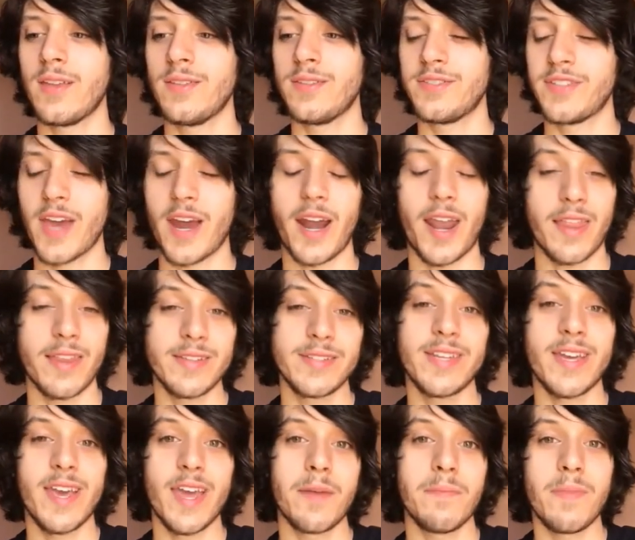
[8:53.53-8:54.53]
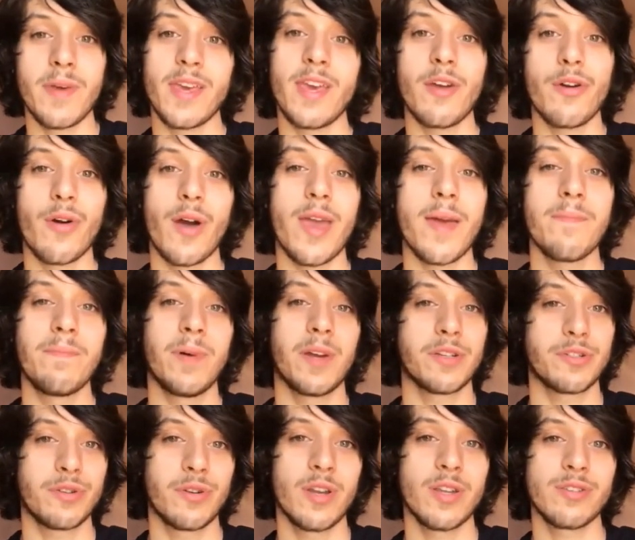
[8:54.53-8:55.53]
Se agradece que en México hayan
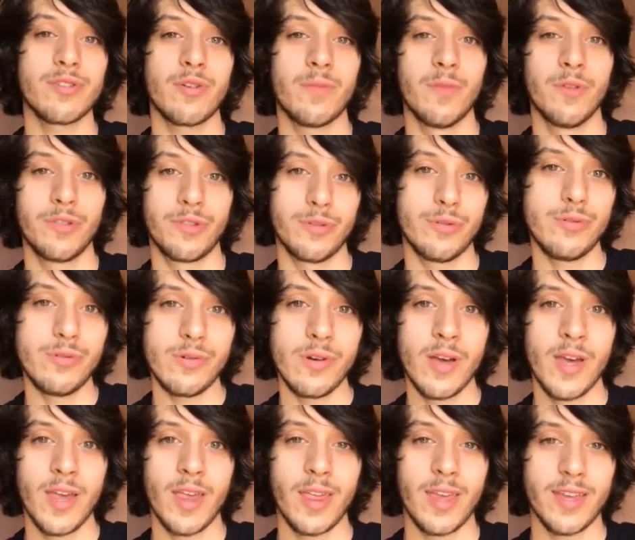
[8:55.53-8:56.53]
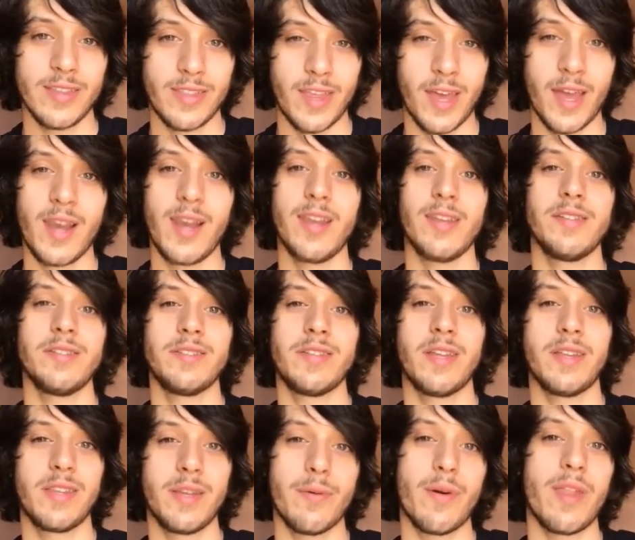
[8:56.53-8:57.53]
personas como tú que tengan la
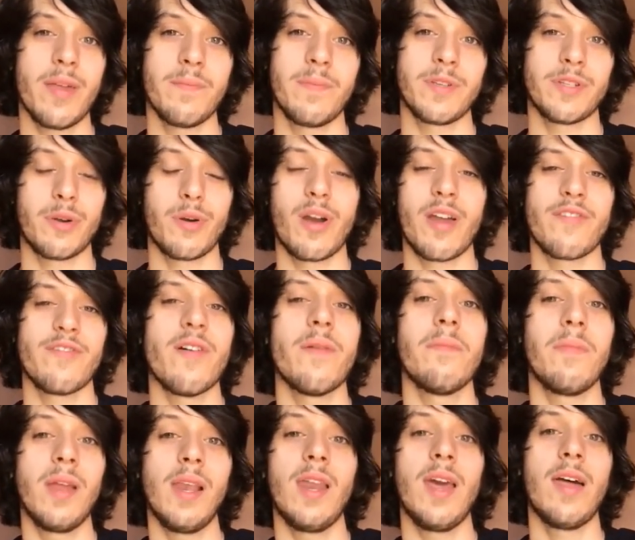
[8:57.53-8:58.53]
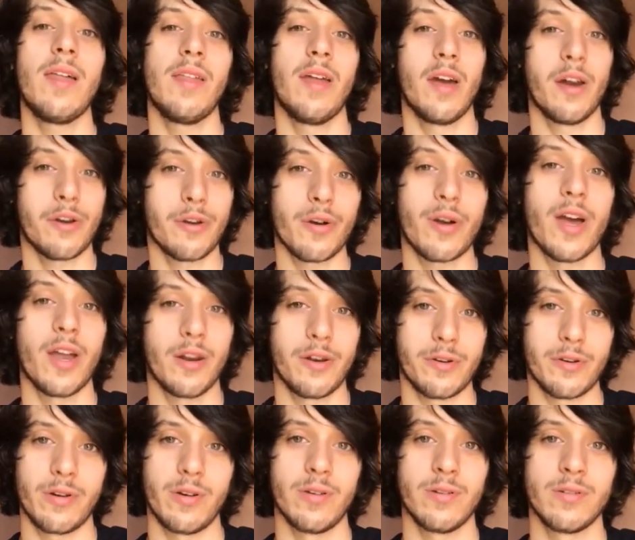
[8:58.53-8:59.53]
iniciativa de empezar una familia de rock and
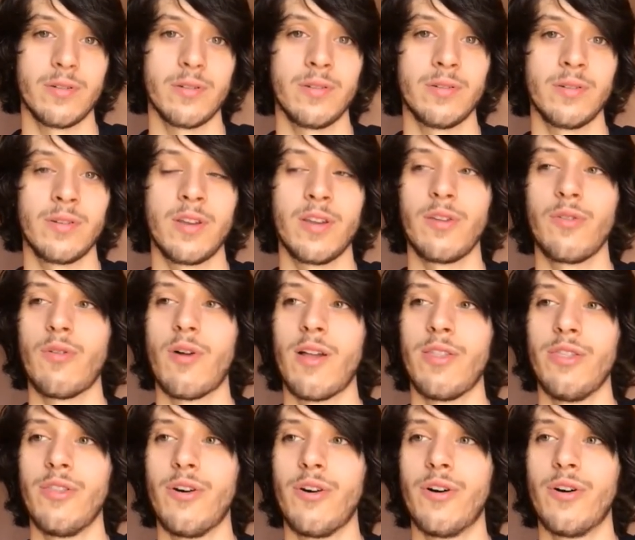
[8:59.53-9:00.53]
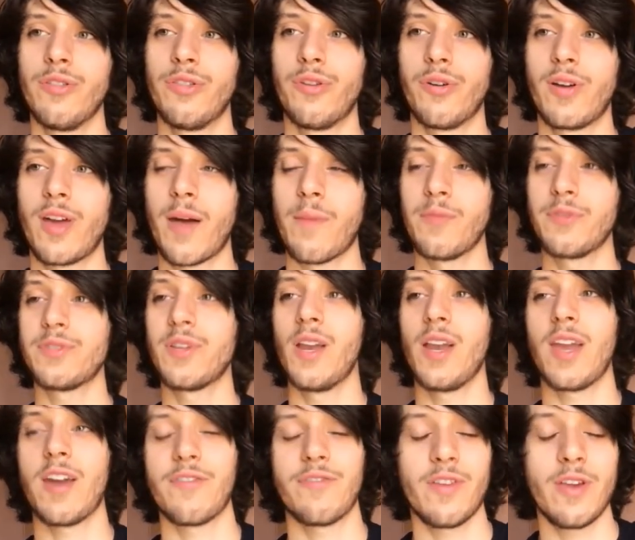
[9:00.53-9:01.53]
roll cuando tocamos en
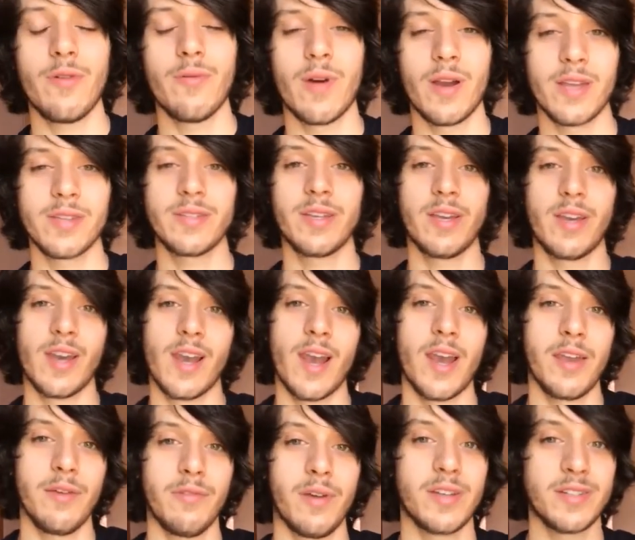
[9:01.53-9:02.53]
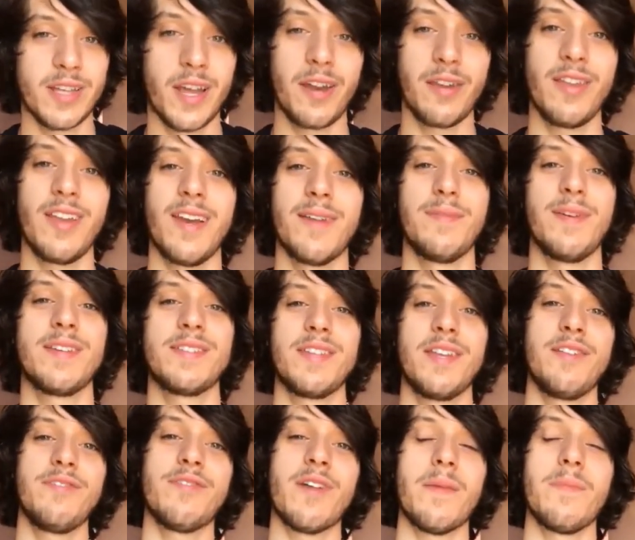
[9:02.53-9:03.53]
el Café Iguanas en el aniversario de la Big
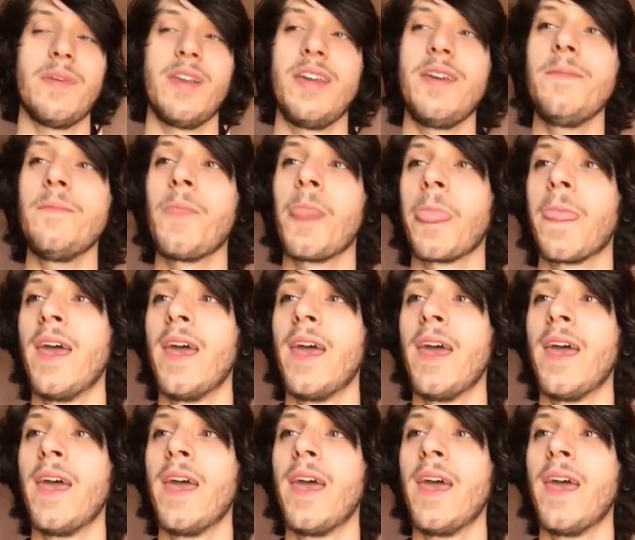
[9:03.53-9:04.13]
City Family,